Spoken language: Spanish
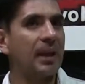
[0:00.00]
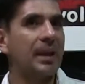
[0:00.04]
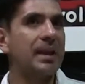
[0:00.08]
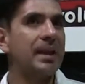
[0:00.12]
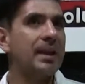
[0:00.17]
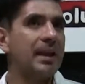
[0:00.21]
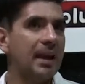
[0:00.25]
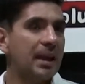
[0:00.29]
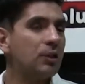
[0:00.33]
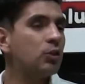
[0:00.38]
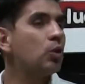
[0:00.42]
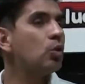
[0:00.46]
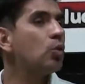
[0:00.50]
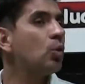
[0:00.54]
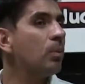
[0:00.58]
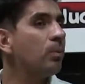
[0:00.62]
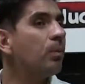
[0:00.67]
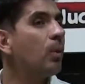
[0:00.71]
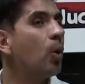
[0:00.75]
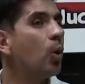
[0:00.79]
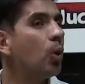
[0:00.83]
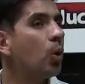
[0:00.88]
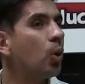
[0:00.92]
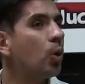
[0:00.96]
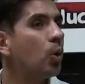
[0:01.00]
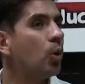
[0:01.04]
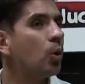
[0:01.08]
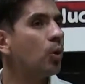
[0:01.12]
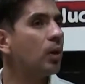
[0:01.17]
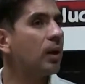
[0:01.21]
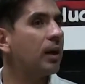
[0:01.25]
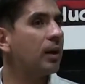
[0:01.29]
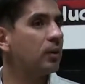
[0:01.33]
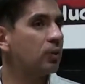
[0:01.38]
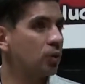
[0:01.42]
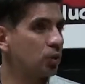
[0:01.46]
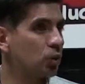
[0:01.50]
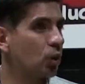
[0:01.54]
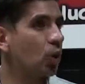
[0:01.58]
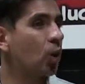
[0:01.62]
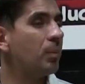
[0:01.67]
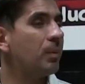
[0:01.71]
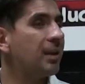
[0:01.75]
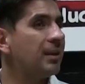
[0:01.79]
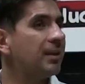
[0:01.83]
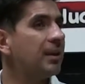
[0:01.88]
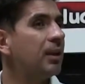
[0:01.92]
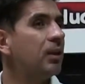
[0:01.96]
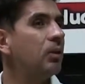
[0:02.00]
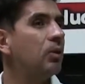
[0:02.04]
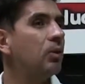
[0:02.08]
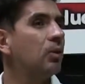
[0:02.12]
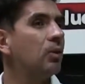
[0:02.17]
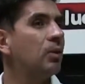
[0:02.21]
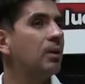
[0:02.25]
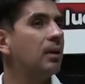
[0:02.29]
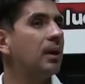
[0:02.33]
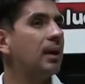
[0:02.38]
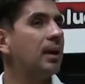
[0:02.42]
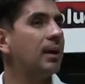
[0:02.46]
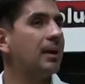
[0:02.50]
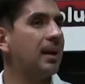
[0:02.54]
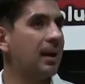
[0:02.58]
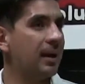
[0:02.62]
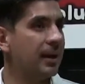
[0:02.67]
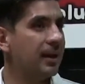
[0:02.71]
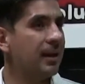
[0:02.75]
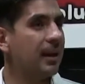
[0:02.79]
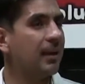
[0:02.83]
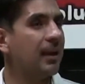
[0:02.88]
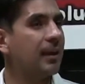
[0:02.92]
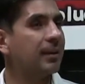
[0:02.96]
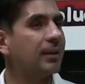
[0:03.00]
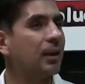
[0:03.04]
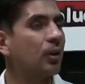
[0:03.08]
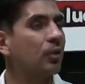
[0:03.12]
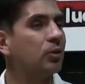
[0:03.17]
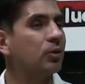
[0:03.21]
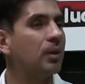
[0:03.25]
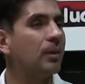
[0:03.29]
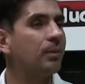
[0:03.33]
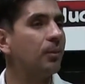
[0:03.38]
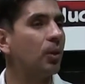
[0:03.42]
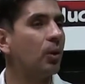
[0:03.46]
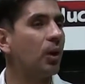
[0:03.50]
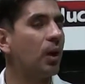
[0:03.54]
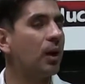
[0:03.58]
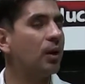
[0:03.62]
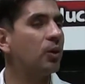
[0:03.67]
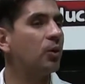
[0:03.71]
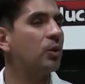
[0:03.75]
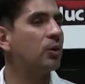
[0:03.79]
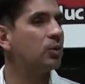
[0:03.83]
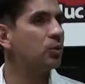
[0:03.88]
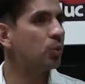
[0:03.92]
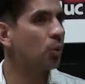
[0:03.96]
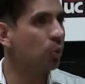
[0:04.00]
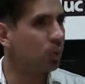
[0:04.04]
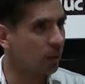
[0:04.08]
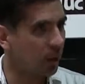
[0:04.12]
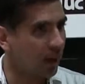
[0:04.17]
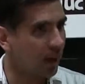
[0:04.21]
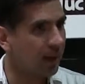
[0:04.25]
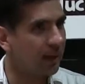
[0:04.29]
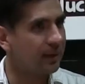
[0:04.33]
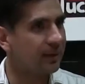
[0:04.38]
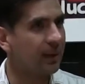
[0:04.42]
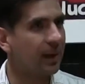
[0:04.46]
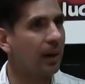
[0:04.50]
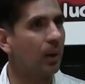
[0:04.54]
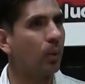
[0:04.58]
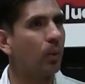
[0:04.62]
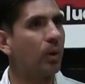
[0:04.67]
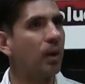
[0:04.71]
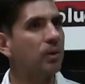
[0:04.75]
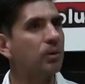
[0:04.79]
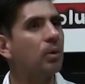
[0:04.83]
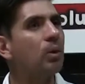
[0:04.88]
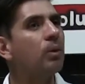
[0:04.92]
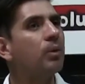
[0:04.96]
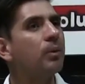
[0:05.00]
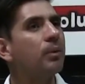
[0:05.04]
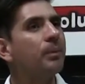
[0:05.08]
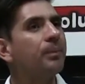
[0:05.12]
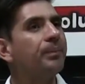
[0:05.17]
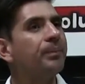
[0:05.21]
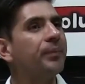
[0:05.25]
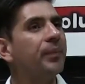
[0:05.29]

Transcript: Y eso es un poco lo que es nuestro cometido en la línea de arte contemporáneo estudiar en el laboratorio.